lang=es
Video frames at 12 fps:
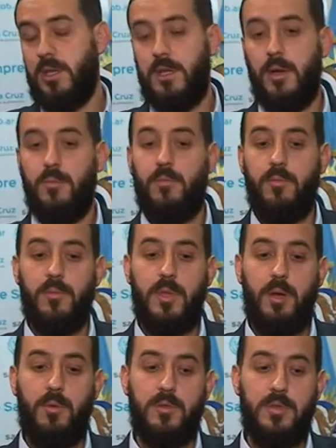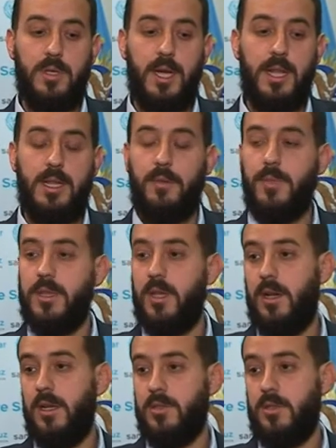que está digamos, altamente
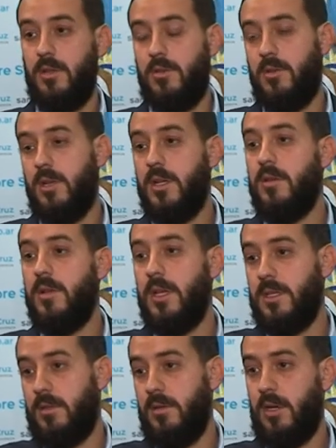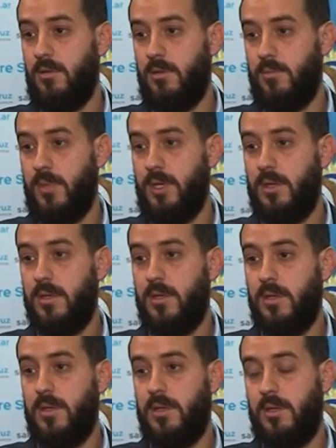relacionado con el nivel de actividad económica.
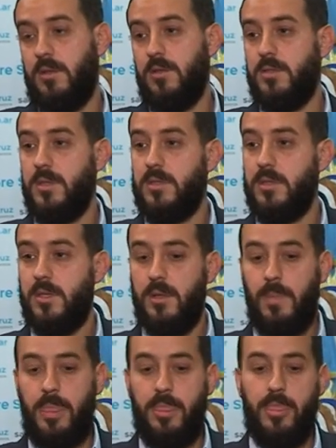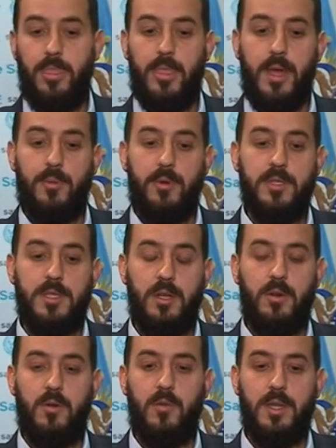Entonces, mm, la provincia
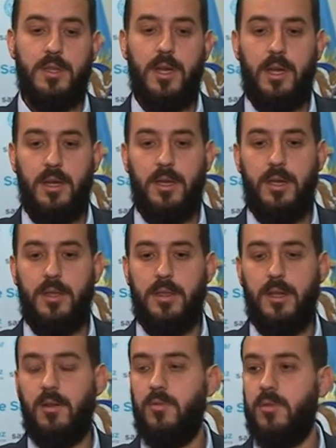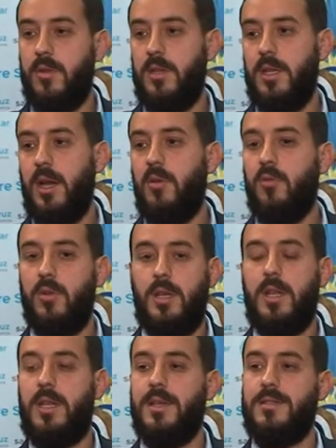no cuenta entre el, el día 1 y
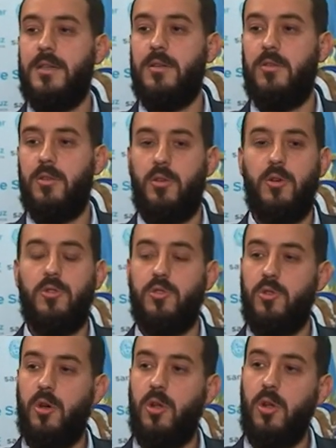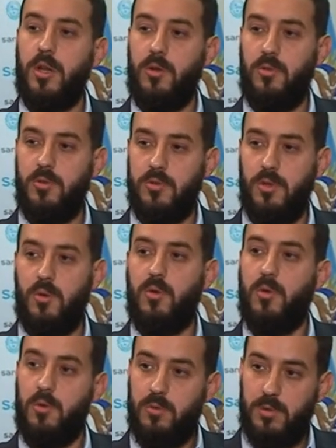el día 5 con todos los recursos
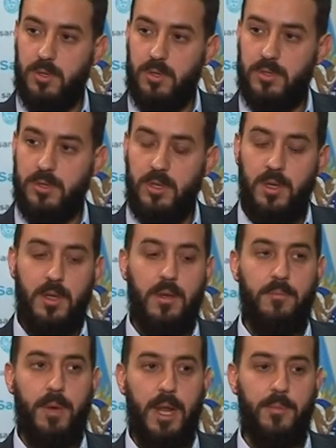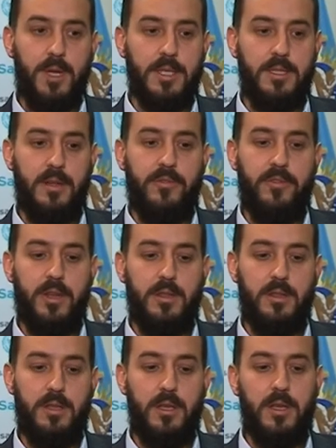juntos para poder hacer
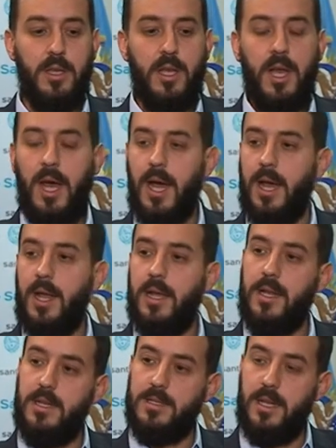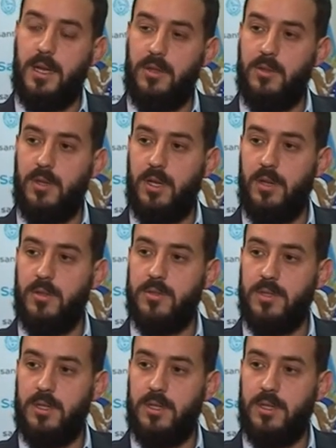frente al salario de los,